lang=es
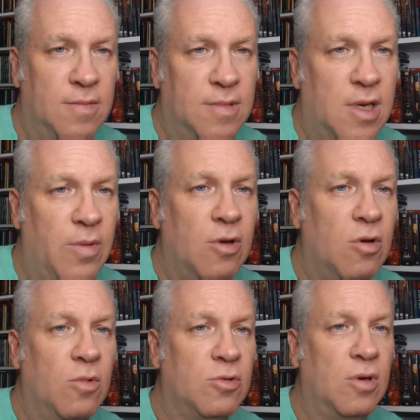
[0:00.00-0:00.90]
saben
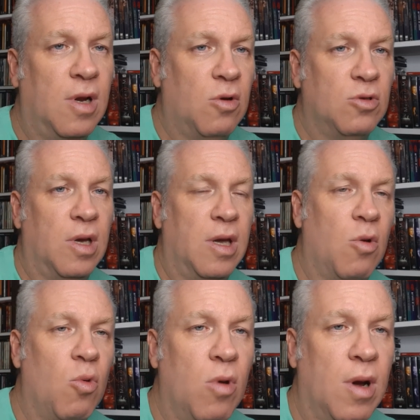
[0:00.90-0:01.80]
cómo son las cosas en
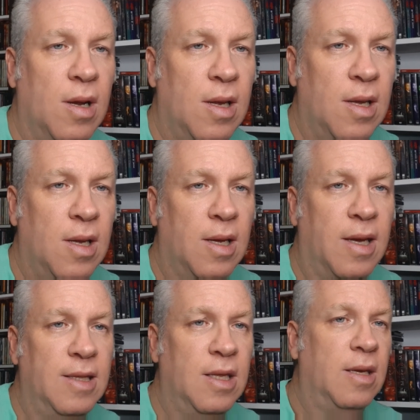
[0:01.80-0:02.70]
Cuba,
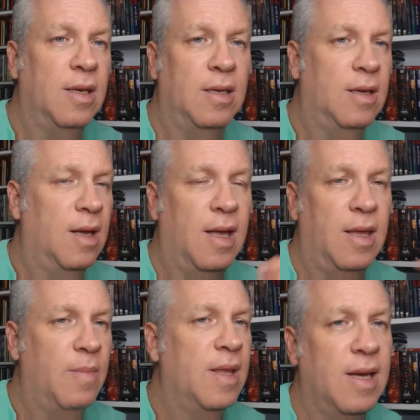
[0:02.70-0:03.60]
que
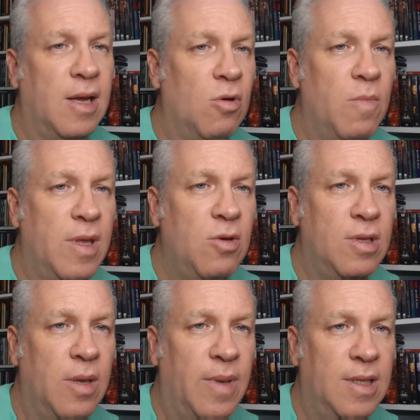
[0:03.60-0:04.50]
además de que los medios
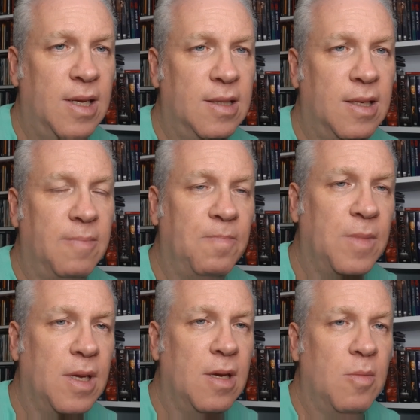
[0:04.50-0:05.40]
independientes
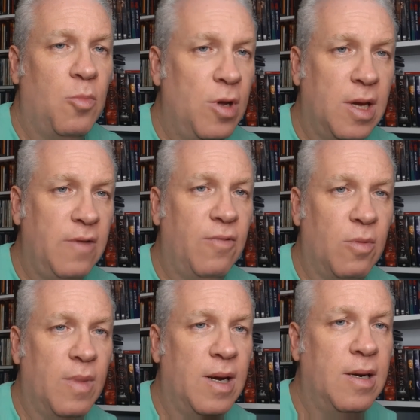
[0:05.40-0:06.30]
puedan
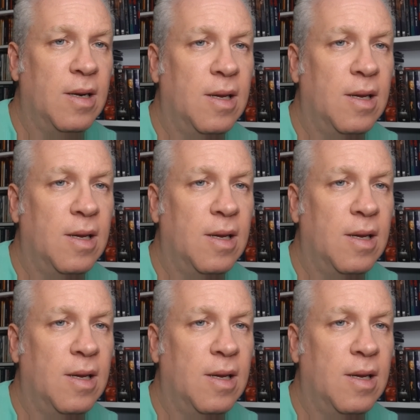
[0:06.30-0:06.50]
informar,